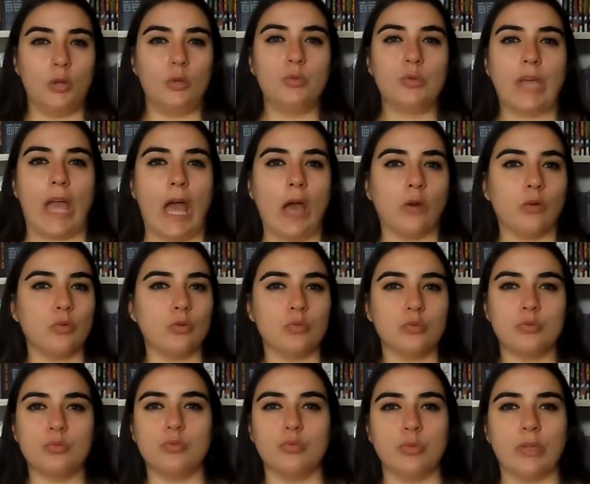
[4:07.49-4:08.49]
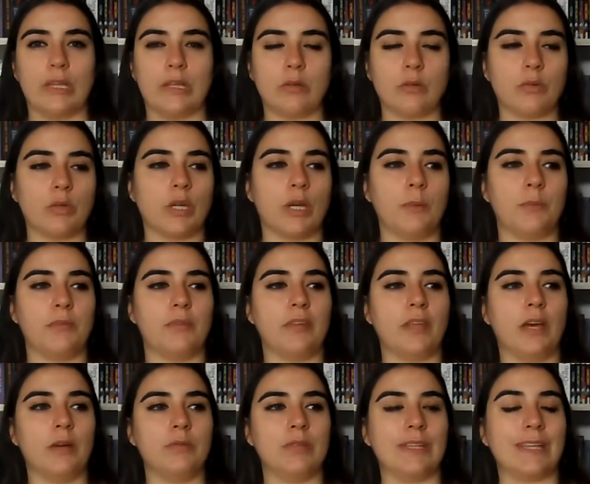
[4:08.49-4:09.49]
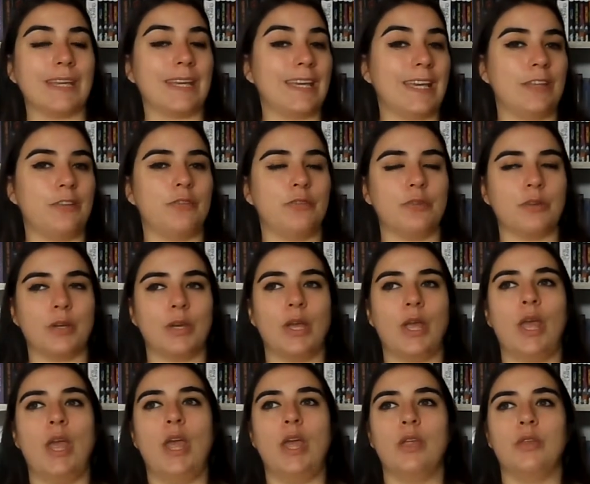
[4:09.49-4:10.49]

loup-garou ou les trucs comme ça, des créatures